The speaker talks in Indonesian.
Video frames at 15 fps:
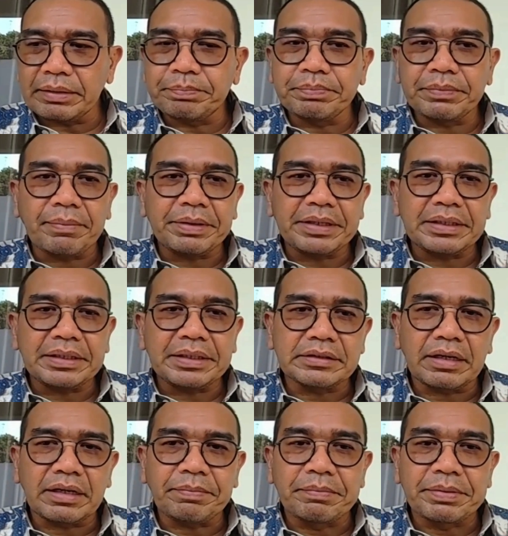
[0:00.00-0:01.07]
ya namanya
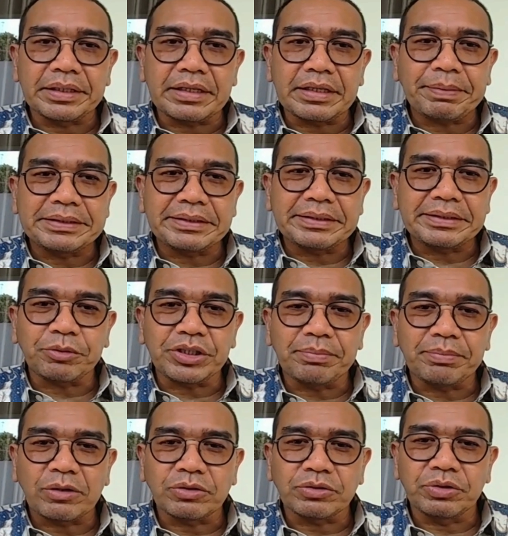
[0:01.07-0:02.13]
sama-sama pemerintah pasti
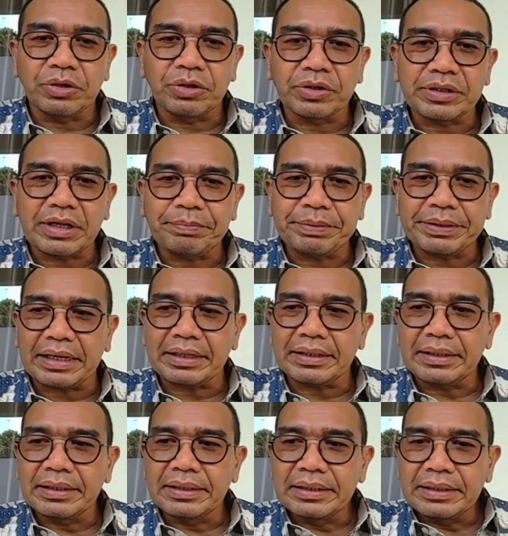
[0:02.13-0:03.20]
responnya bagus dong. Tapi
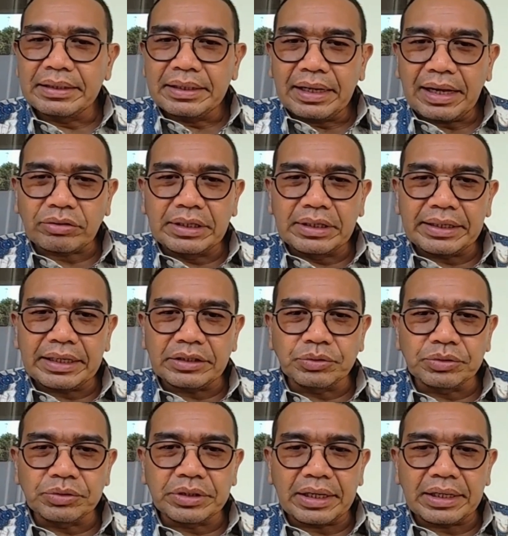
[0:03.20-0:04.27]
kan harus dilihat